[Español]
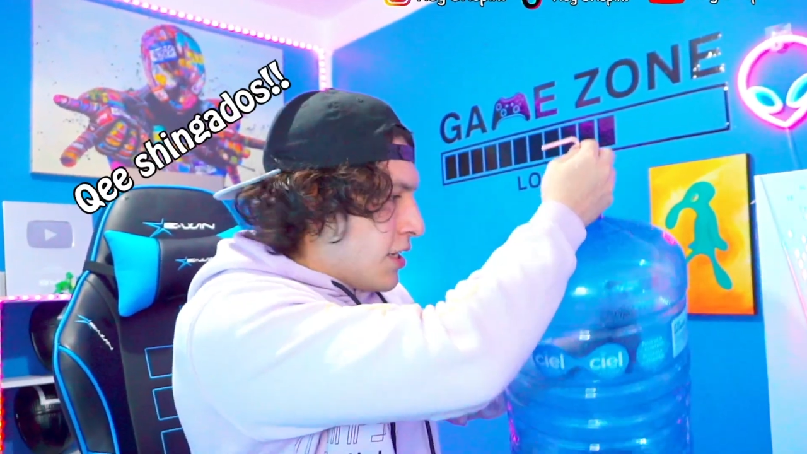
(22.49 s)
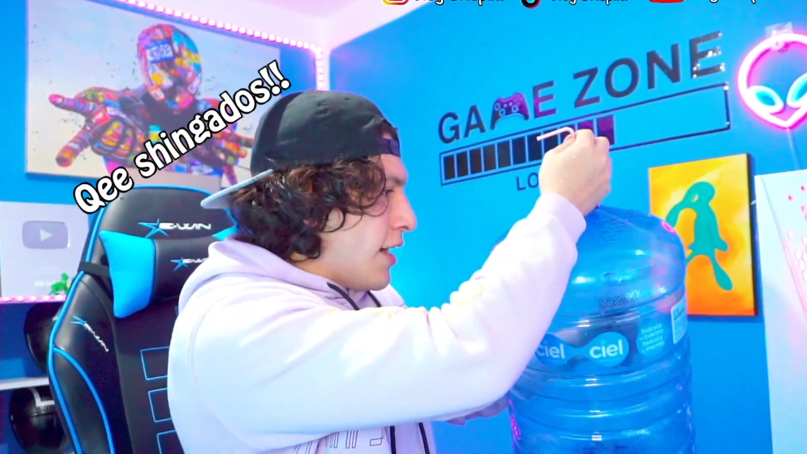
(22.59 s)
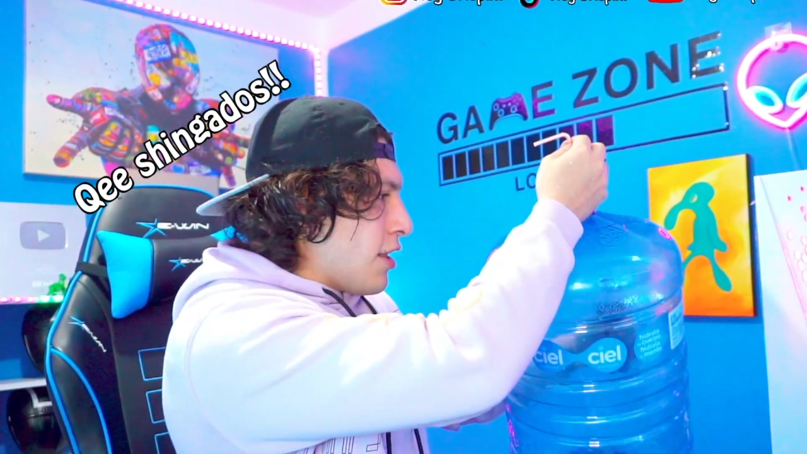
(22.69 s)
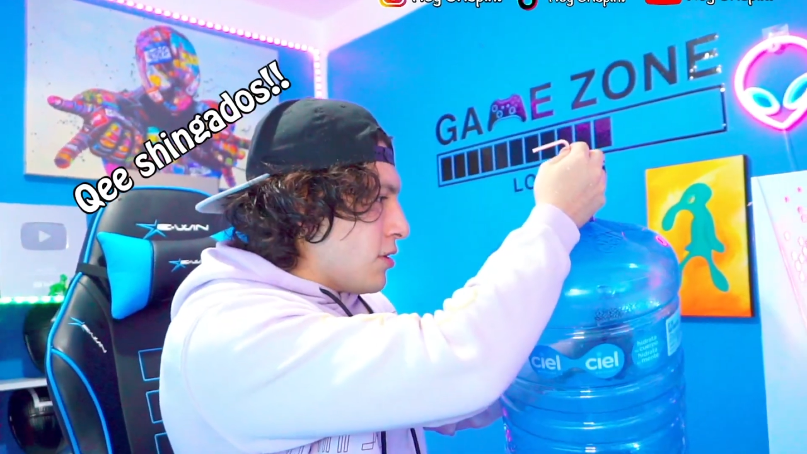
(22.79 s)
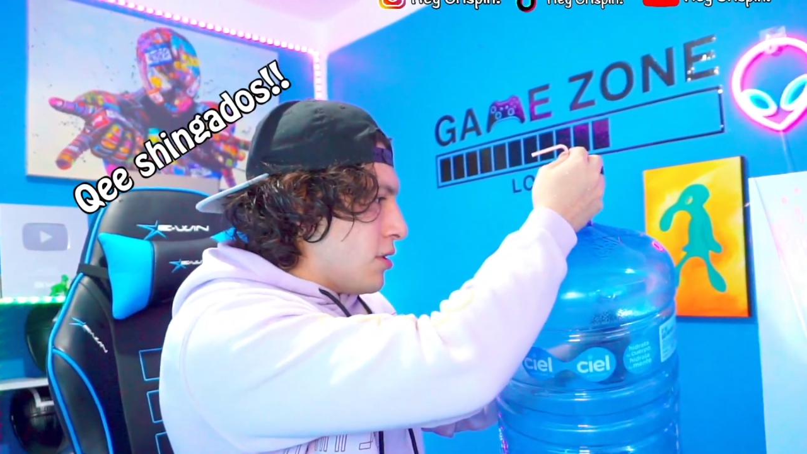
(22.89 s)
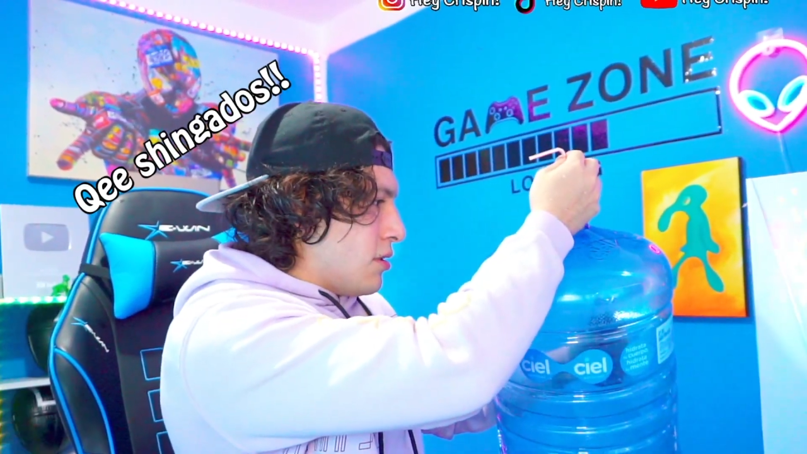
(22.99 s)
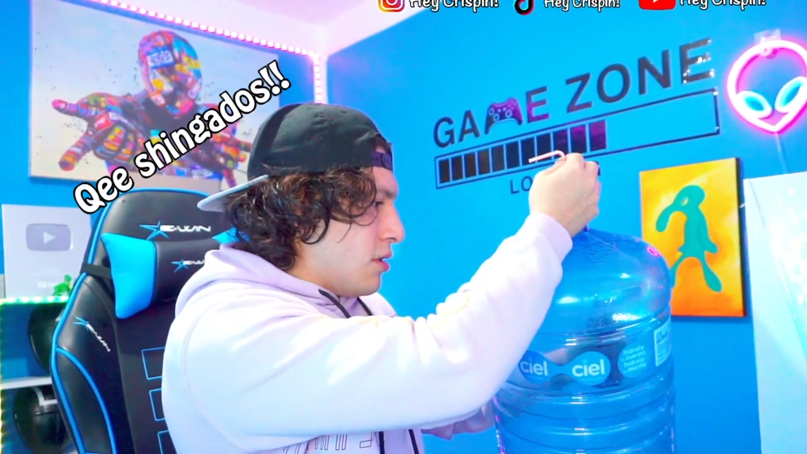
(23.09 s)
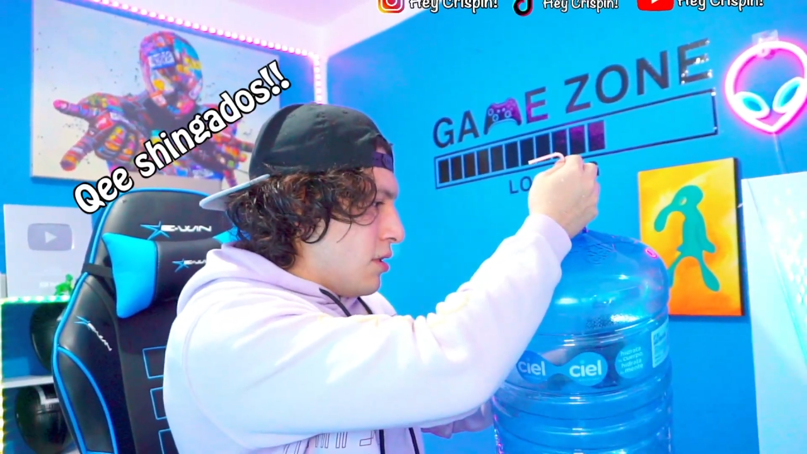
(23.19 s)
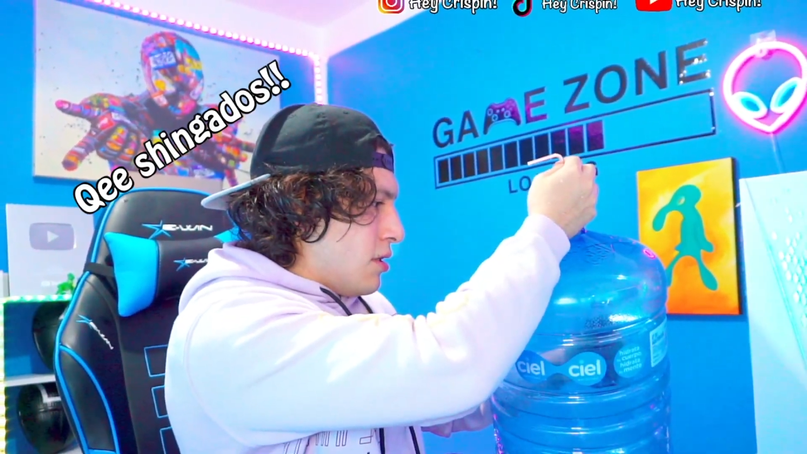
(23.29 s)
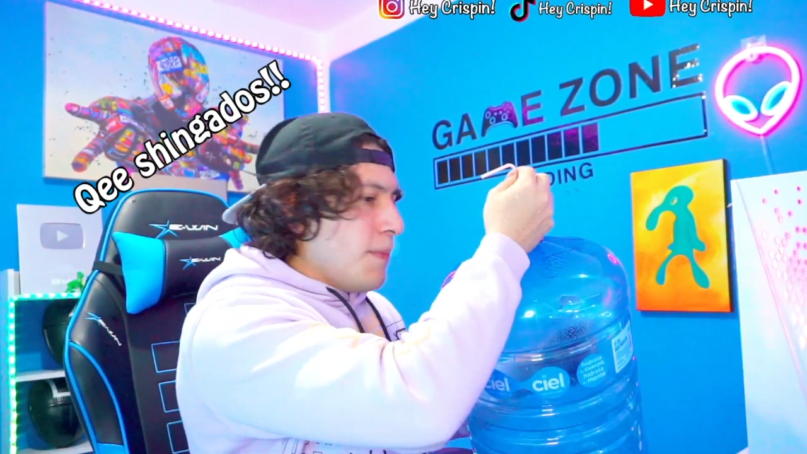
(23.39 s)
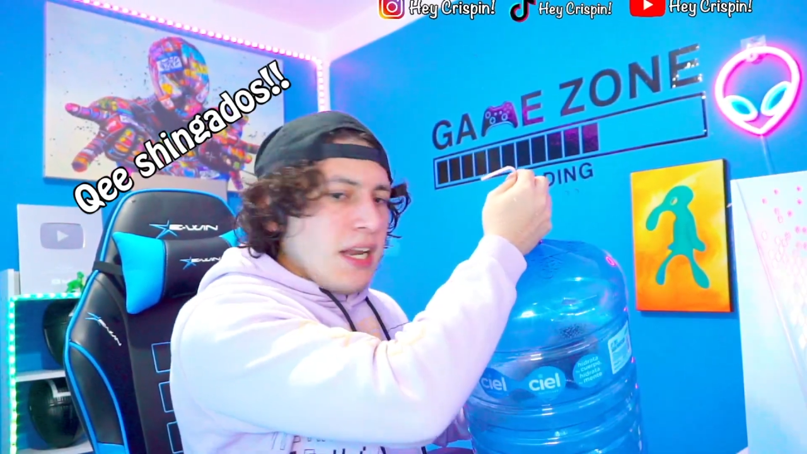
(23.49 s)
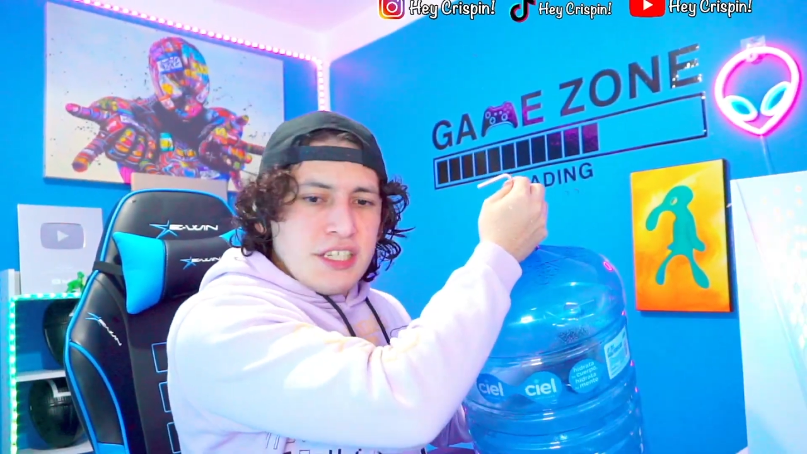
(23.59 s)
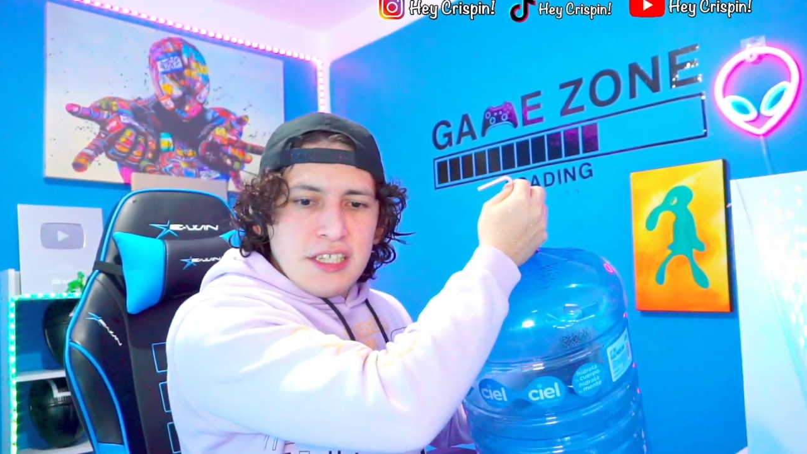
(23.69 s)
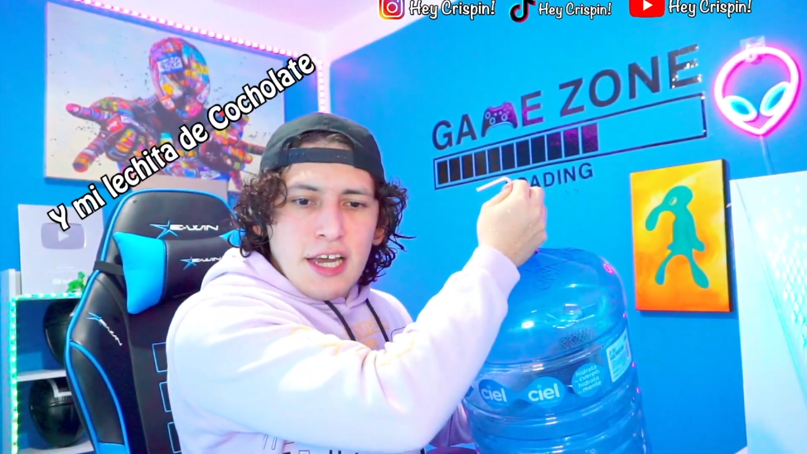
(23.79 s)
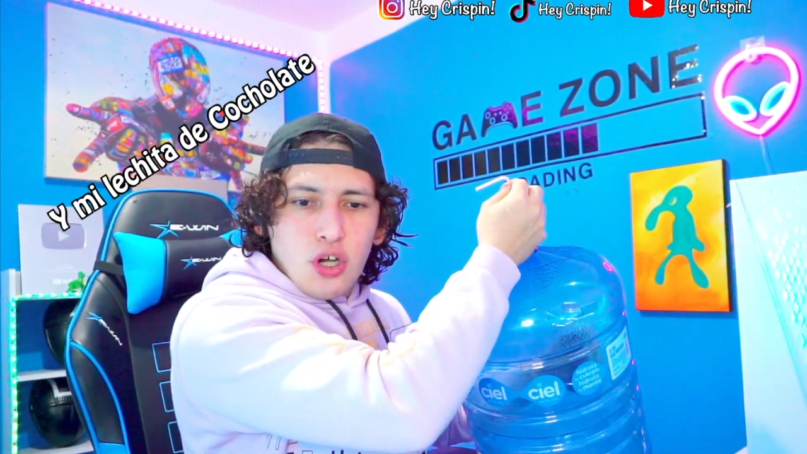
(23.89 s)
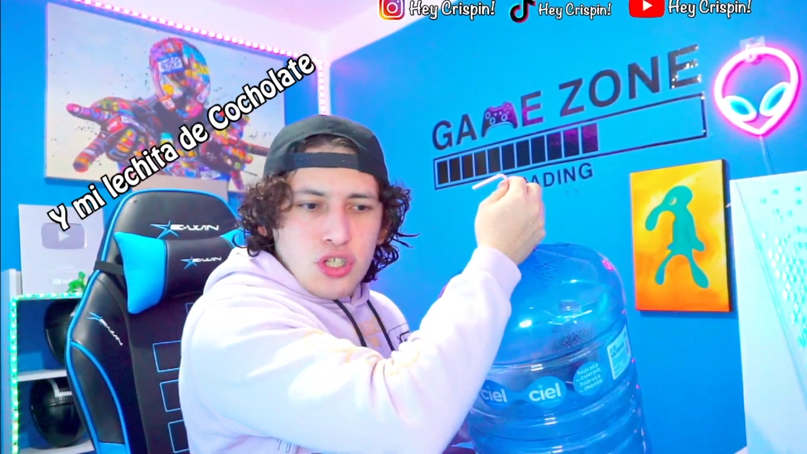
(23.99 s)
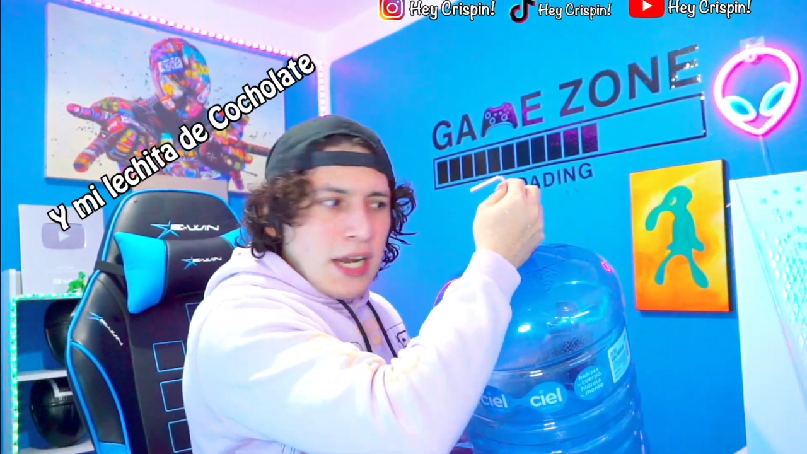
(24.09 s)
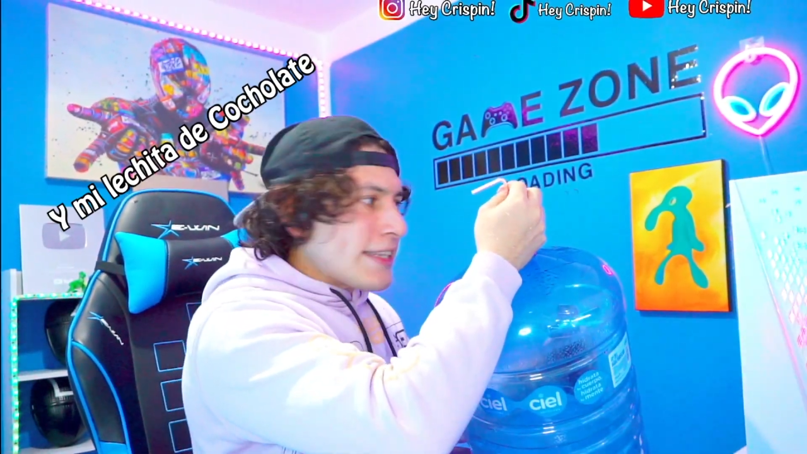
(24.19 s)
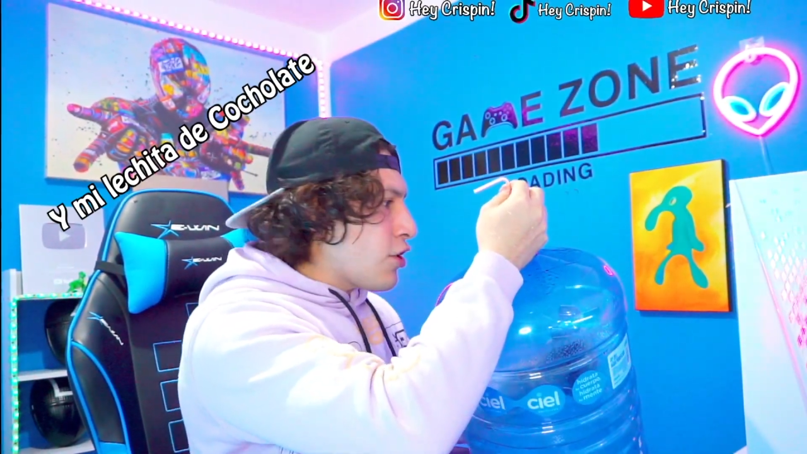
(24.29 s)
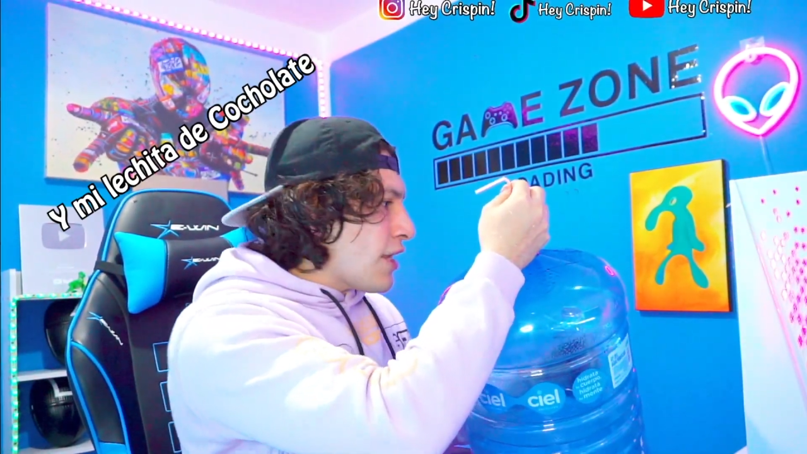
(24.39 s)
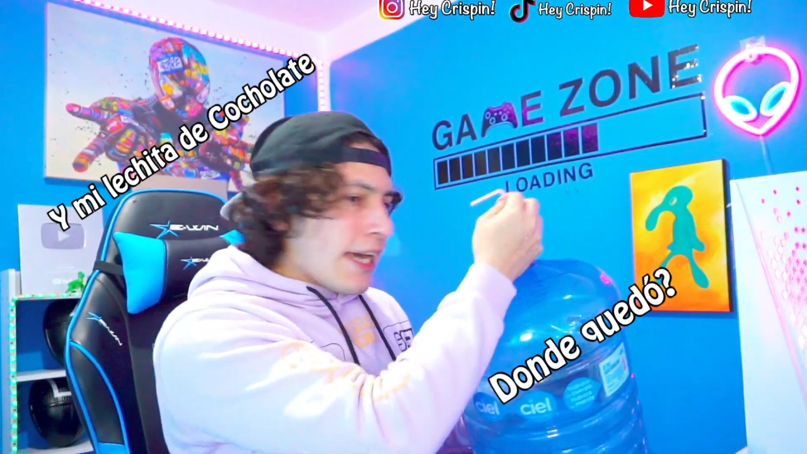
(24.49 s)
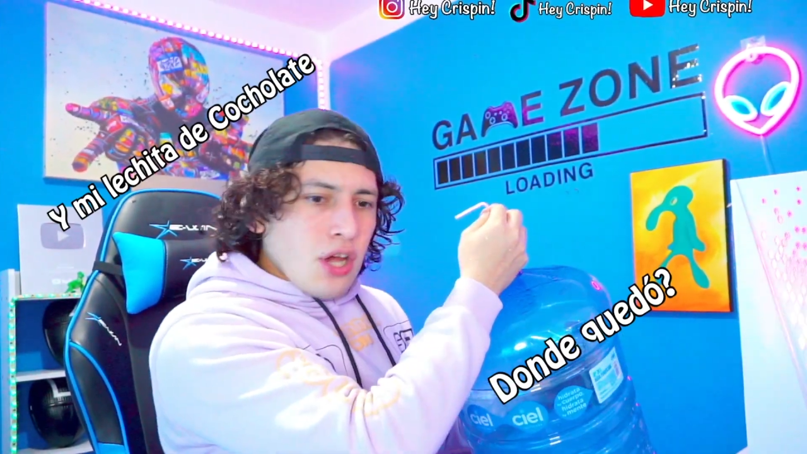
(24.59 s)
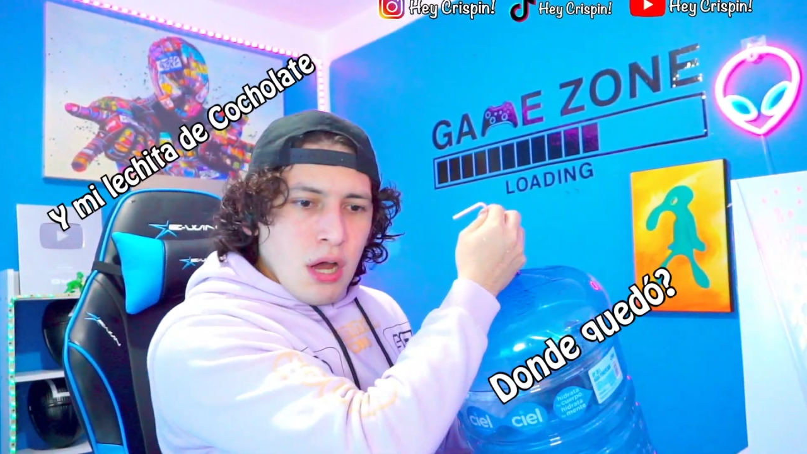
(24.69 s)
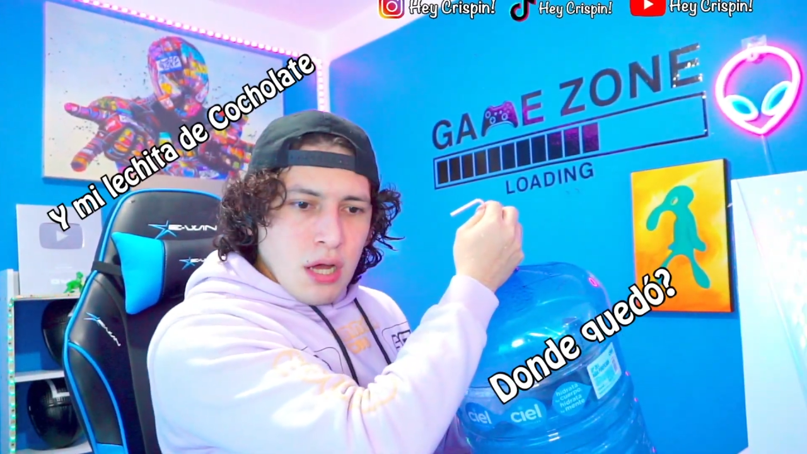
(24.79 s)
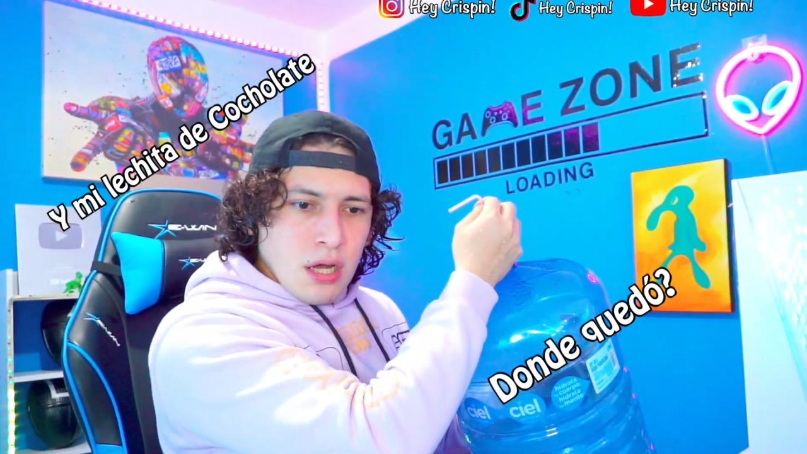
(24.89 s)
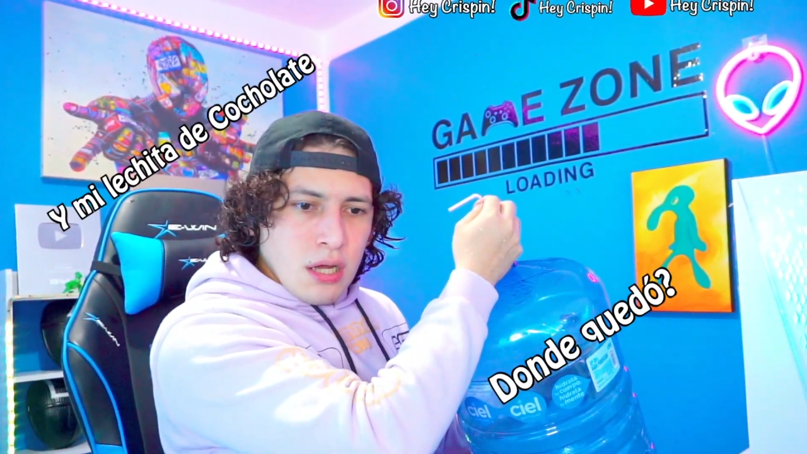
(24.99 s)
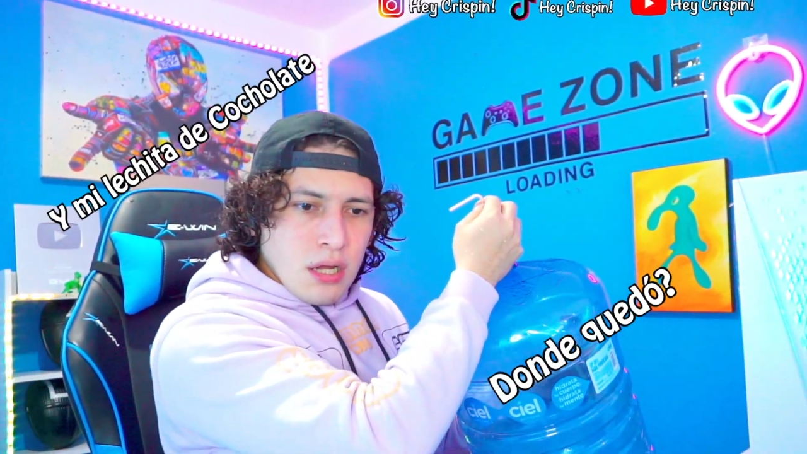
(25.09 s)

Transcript: ¡Qué chingados! ¿Y mi lechita de cocholate dónde quedó?